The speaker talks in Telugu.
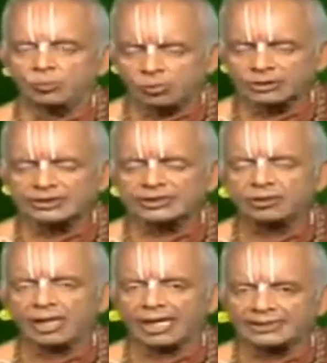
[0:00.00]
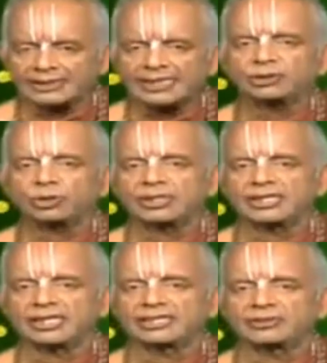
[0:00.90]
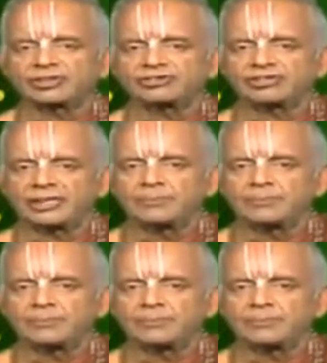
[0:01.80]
మొత్తం అందరితోటి కలిసి వచ్చి